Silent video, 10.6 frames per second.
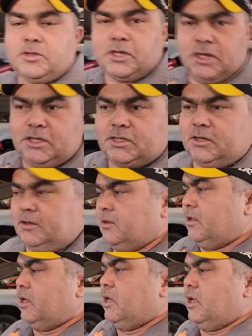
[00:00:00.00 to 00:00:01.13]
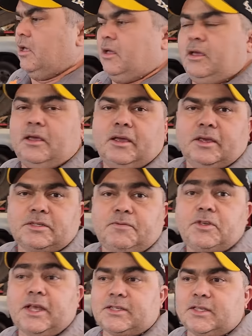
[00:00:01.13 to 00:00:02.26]
o seguinte. Esse
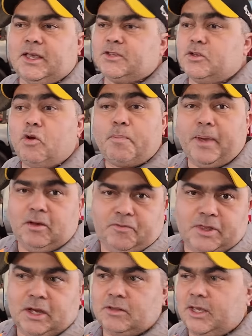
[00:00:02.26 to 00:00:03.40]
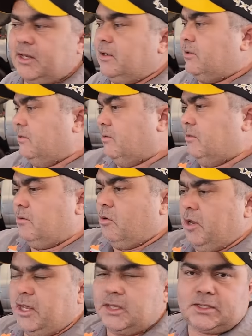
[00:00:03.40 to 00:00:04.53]
vídeo da S10 eu nunca peguei o final dela.
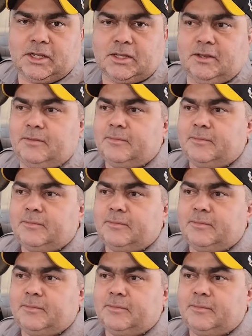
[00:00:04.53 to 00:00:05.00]
Correria Santa.